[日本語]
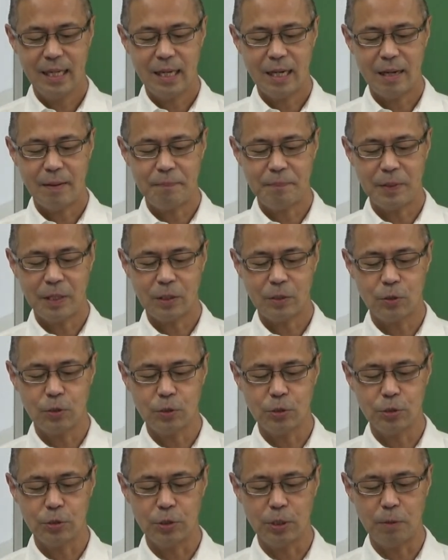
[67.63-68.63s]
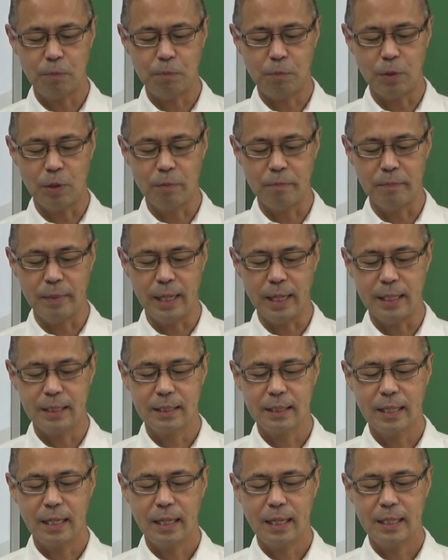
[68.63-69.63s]
851本目、
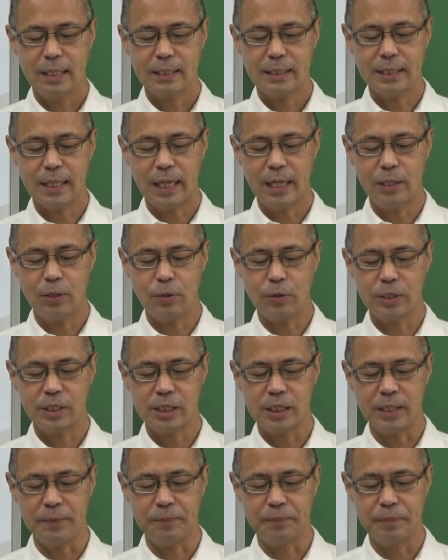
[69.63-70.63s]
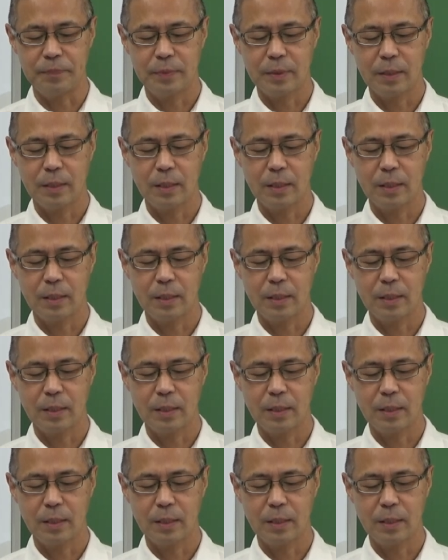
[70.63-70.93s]
サイロキシン。